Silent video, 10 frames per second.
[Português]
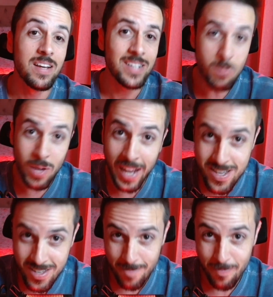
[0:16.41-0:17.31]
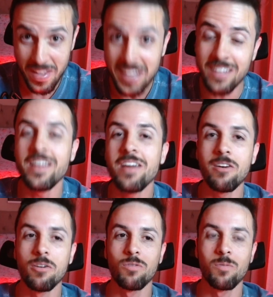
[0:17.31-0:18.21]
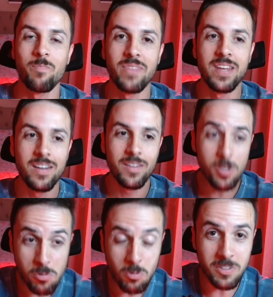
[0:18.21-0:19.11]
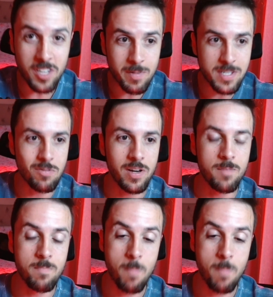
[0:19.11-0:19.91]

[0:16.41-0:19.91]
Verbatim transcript: Na sua casa ainda tem isso? Deixa eu te contar uma história.